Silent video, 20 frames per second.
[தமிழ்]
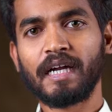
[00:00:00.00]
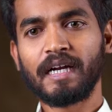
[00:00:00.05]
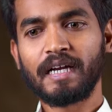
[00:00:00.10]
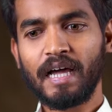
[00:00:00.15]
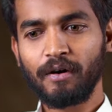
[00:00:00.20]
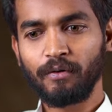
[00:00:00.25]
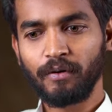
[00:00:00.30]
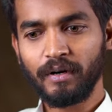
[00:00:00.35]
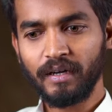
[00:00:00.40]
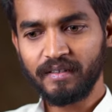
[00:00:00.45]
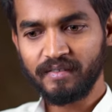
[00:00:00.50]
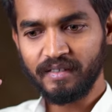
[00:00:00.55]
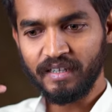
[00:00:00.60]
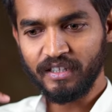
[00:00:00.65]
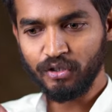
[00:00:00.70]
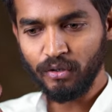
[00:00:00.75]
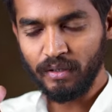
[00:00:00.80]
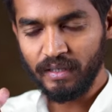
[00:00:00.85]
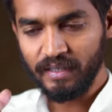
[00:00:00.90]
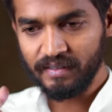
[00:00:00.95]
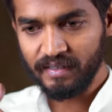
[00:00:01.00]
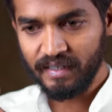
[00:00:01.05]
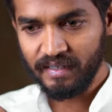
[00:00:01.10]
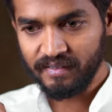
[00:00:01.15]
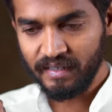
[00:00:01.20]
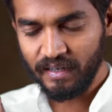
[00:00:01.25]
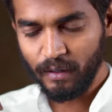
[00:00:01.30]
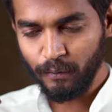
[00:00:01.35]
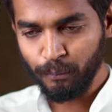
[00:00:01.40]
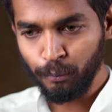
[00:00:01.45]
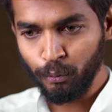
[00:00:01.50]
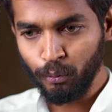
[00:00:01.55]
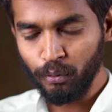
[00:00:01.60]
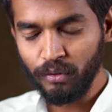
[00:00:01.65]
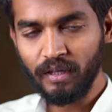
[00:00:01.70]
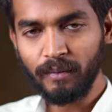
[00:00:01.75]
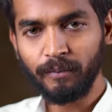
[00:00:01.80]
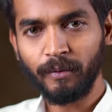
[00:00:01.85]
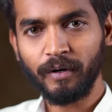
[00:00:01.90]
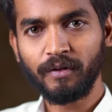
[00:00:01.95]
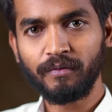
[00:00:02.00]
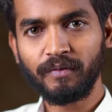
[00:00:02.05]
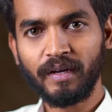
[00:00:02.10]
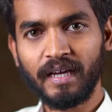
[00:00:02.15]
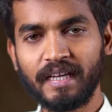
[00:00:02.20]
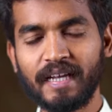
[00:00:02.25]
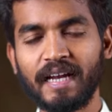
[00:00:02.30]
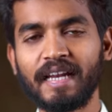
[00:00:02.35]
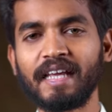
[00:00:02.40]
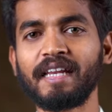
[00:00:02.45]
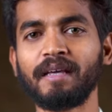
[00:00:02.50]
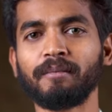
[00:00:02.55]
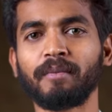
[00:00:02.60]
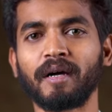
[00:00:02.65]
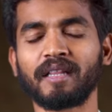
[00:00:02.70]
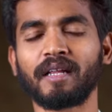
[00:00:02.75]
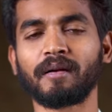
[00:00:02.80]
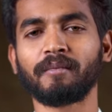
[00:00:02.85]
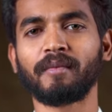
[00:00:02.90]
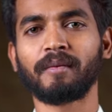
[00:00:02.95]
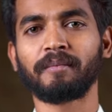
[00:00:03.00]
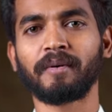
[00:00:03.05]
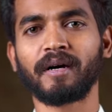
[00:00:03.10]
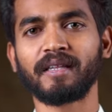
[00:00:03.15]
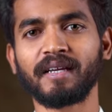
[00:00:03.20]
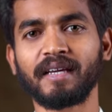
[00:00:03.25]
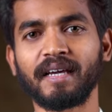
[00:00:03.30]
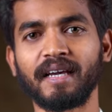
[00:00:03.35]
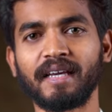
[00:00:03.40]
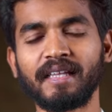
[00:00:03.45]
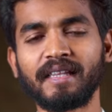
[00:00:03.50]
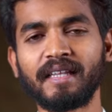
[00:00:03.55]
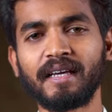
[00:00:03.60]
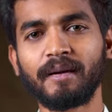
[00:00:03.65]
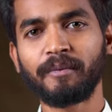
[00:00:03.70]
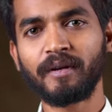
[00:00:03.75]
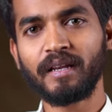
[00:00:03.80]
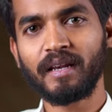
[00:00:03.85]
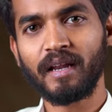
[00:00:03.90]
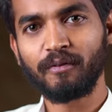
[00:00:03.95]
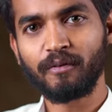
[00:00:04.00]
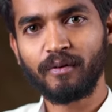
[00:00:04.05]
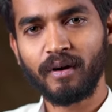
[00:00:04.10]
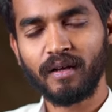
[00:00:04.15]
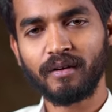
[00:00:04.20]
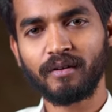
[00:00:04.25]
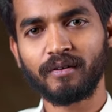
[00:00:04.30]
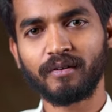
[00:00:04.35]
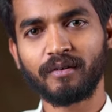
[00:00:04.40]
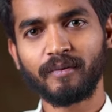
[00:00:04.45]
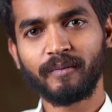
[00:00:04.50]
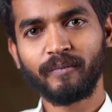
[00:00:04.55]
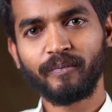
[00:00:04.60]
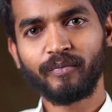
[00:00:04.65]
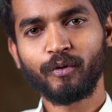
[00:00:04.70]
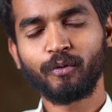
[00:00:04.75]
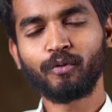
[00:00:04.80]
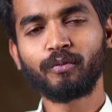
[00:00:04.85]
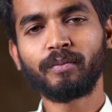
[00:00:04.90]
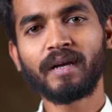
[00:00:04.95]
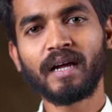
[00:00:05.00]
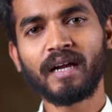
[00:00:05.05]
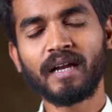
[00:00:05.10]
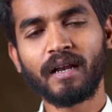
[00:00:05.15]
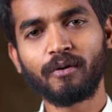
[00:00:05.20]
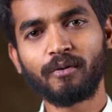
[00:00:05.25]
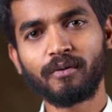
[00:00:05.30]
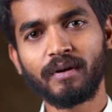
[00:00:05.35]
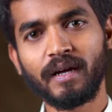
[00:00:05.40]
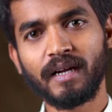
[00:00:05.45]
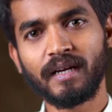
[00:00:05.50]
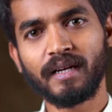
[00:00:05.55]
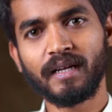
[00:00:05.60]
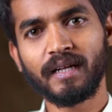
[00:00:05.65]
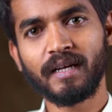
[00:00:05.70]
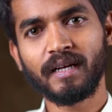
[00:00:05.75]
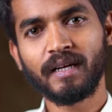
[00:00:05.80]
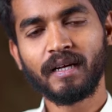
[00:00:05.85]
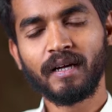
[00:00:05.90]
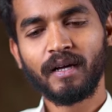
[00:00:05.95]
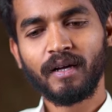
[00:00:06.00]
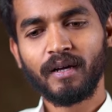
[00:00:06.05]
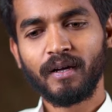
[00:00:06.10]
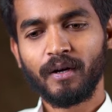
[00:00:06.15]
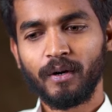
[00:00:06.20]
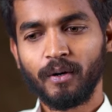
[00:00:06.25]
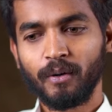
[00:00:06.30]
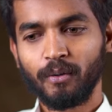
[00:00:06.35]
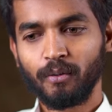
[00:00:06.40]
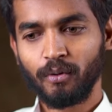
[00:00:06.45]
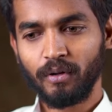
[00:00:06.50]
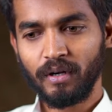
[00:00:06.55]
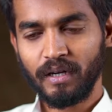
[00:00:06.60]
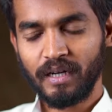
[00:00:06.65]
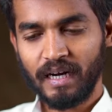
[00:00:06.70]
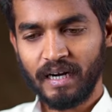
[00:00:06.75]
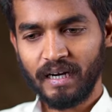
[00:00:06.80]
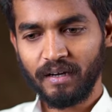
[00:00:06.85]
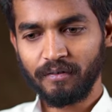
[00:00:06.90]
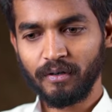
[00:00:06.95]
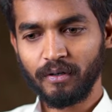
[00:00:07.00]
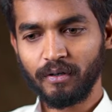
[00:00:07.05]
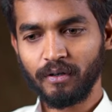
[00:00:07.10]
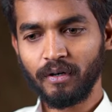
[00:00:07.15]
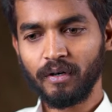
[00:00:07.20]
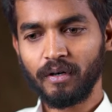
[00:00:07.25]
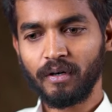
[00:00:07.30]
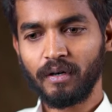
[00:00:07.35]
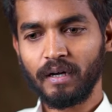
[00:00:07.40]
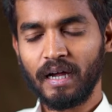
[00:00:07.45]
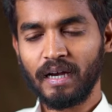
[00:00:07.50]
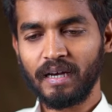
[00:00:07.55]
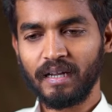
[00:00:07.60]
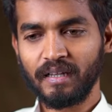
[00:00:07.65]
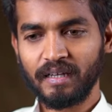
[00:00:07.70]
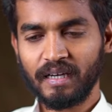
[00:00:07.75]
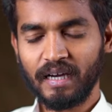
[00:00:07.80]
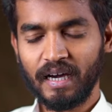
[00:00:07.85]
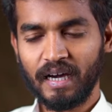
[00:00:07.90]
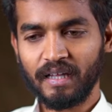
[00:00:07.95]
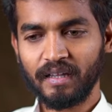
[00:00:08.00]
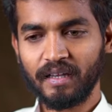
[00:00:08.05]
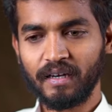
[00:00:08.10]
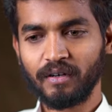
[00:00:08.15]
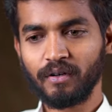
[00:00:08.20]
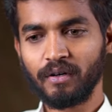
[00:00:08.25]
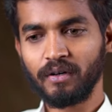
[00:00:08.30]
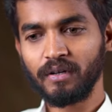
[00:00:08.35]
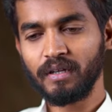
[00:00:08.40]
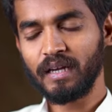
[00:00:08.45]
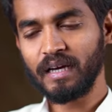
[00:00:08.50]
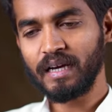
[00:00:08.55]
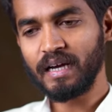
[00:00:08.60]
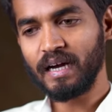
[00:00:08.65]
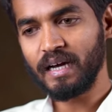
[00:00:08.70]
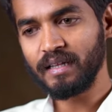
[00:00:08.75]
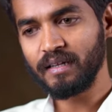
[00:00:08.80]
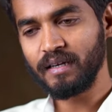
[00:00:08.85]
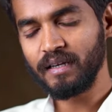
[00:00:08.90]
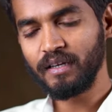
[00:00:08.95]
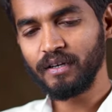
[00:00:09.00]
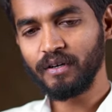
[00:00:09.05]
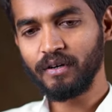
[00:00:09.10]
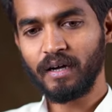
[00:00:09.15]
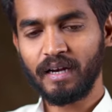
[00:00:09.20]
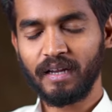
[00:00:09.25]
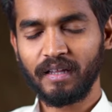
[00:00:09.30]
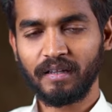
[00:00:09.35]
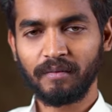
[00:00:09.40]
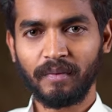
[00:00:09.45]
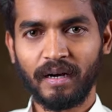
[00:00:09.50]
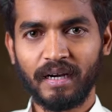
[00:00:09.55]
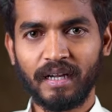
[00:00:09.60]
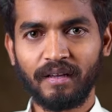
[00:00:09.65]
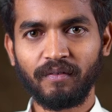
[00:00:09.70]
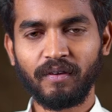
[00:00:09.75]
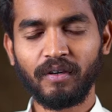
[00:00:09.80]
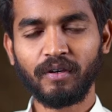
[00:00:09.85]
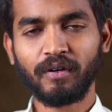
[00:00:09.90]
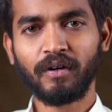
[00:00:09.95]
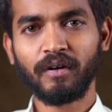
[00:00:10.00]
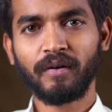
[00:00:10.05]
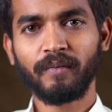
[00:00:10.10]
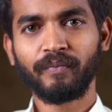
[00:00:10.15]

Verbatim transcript: நான் உனக்கு செக்ஷுவல் டிசைர்ஸை நான் பூர்த்தி பண்ணுவேன் என்னை நீ பத்திரமா பார்த்துக்க இது எப்படி லவ்வாக இருக்கும் உண்மையான லவ்னா என்ன ஒரு கணவனோ அல்லது காதலனோ இல்லை காதலியோ அல்லது மனைவியோ